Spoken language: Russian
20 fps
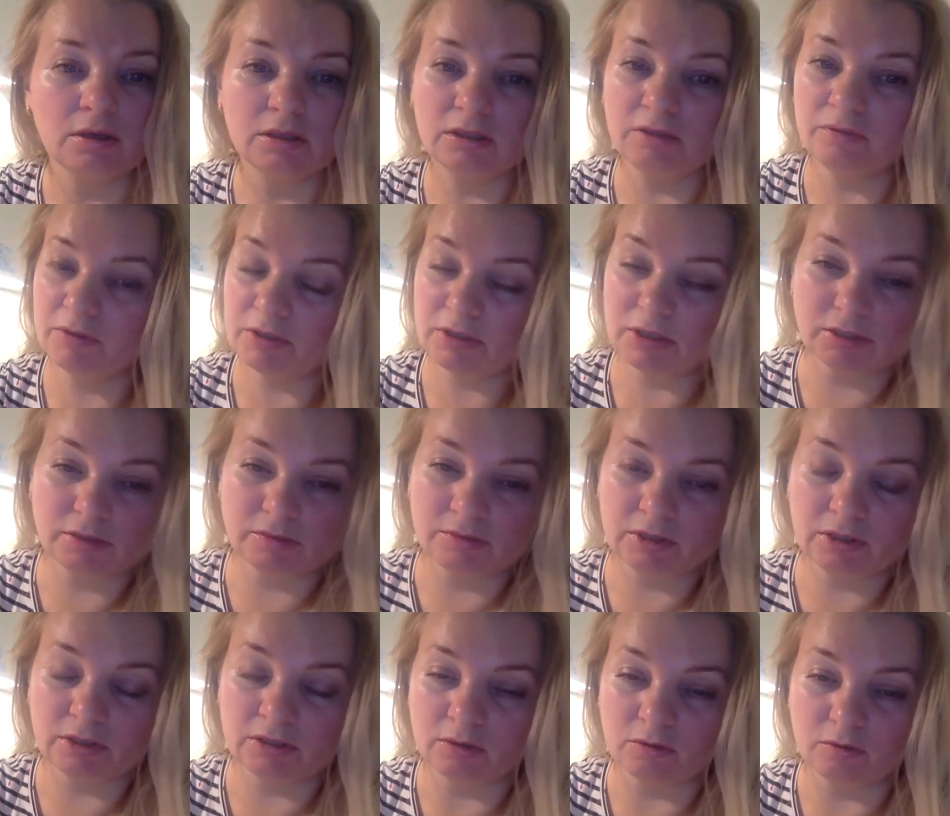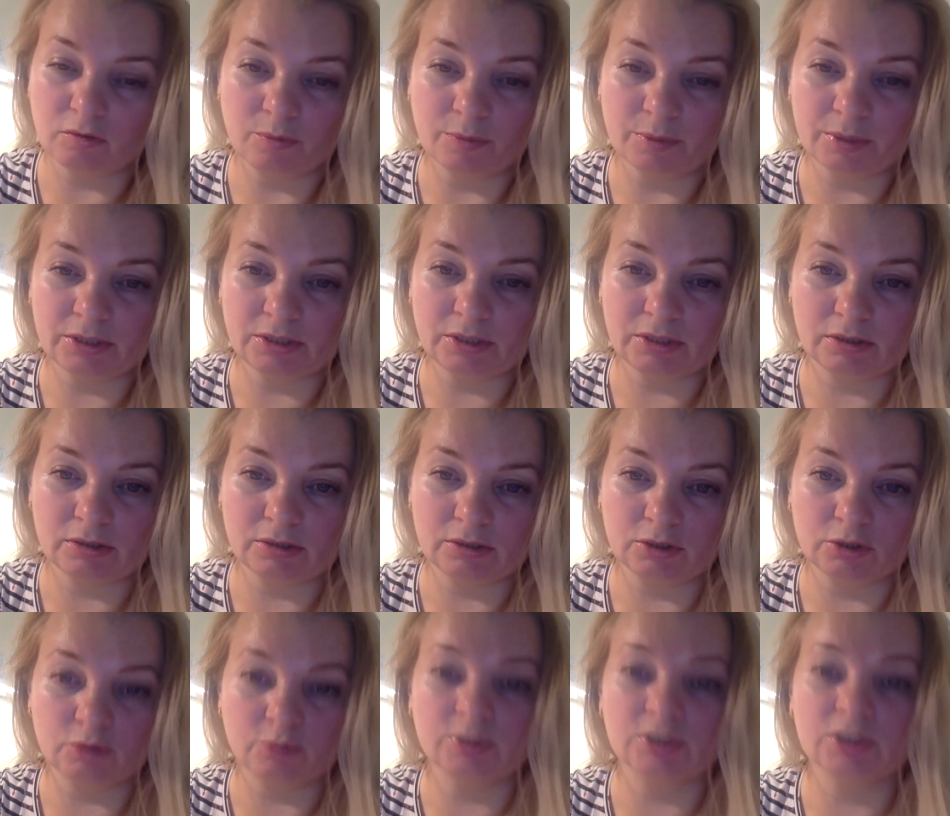не выказывая никакого протеста,
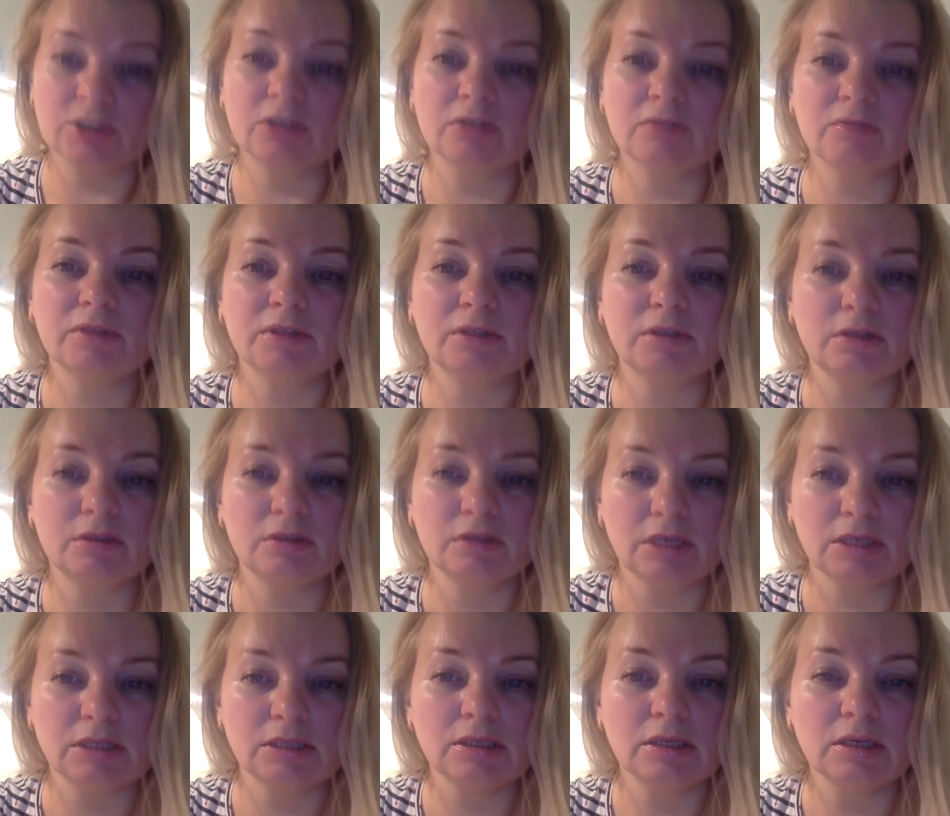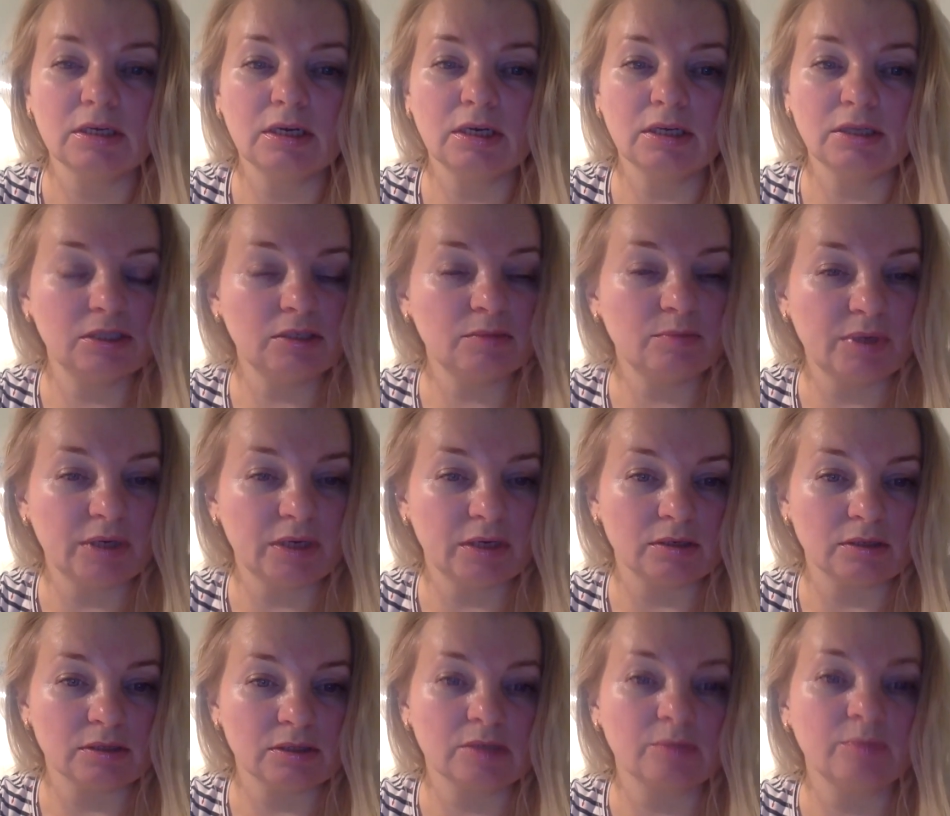чтобы жертва отреклась от
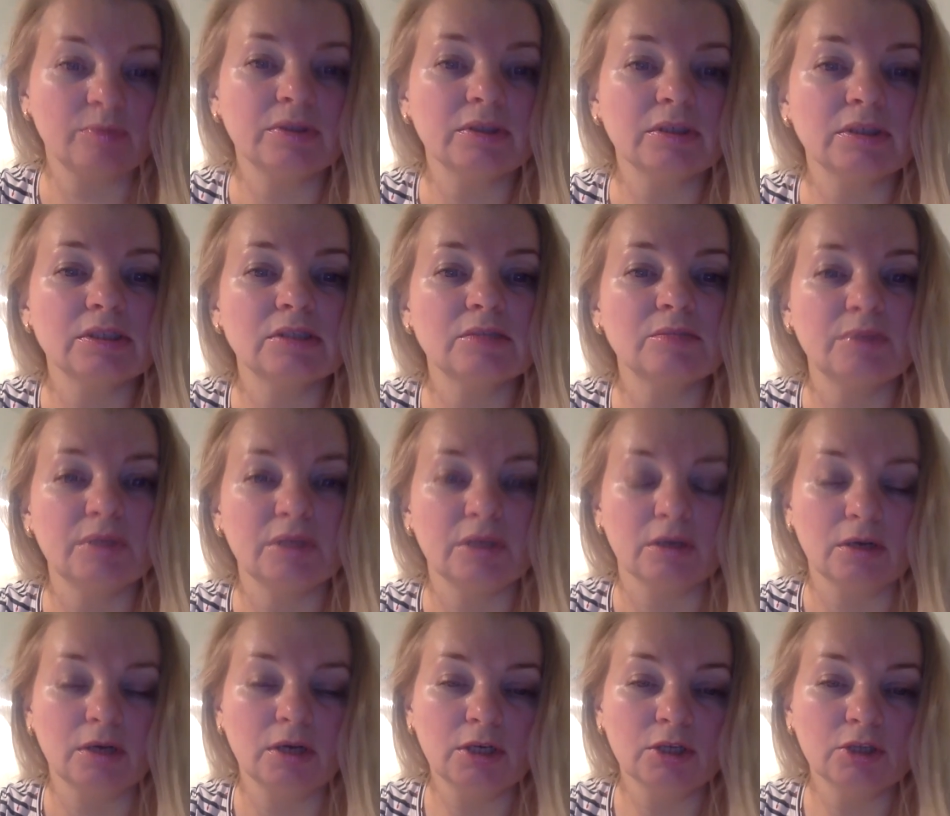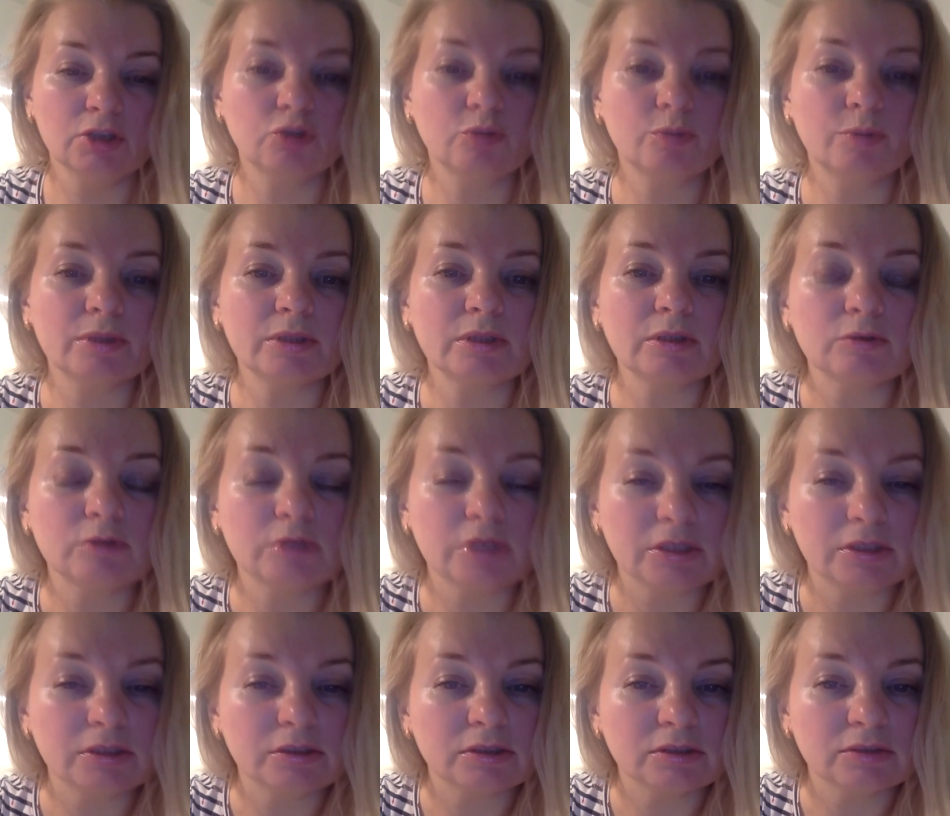себя, забыла о себе, чтобы она
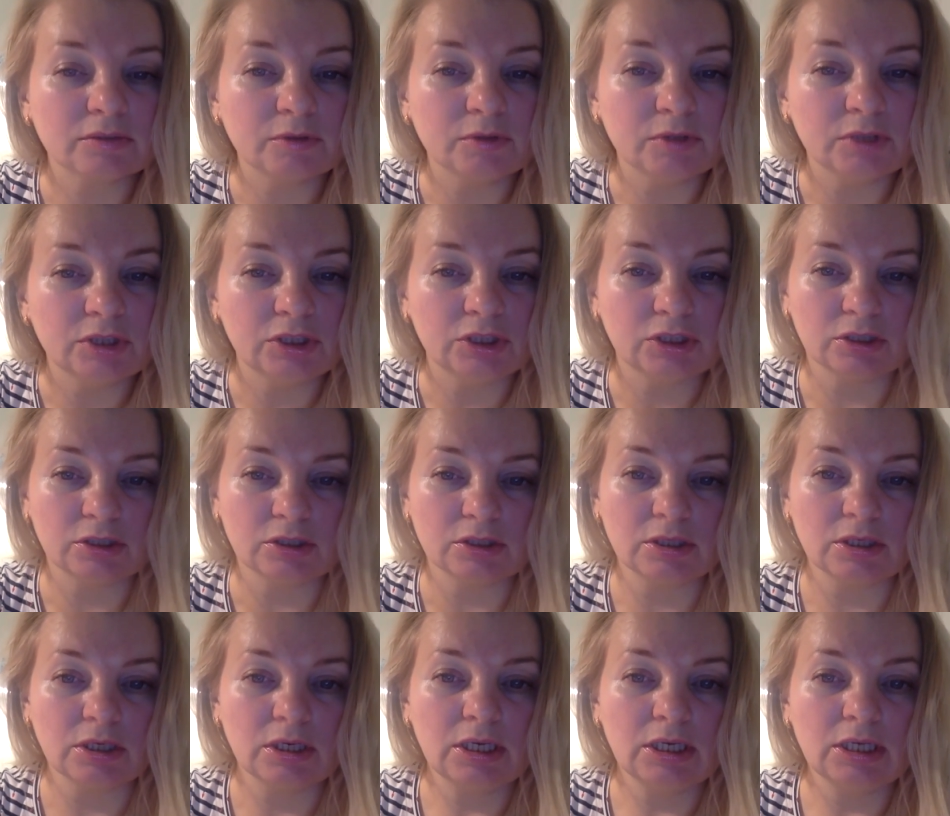утратила свою личность.